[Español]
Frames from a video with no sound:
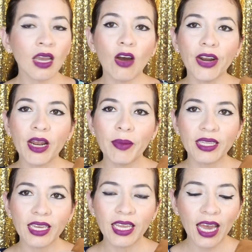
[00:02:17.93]
Ahora, el
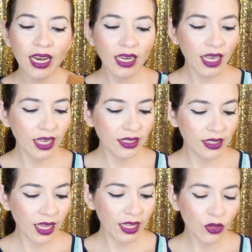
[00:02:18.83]
material
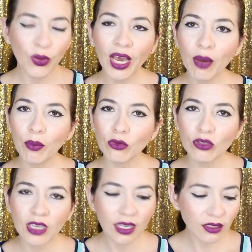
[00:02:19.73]
este, no es
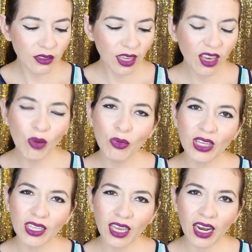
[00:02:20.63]
gamuzas, es como
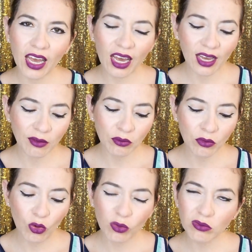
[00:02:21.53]
una tela
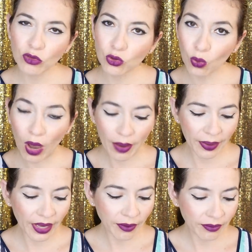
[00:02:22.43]

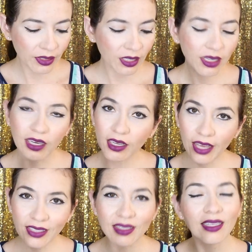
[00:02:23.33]
suave,
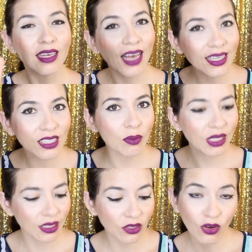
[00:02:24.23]
es casi
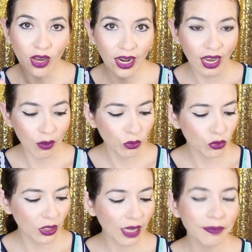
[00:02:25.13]
imitación a la
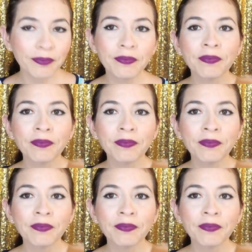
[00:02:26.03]
gamuza.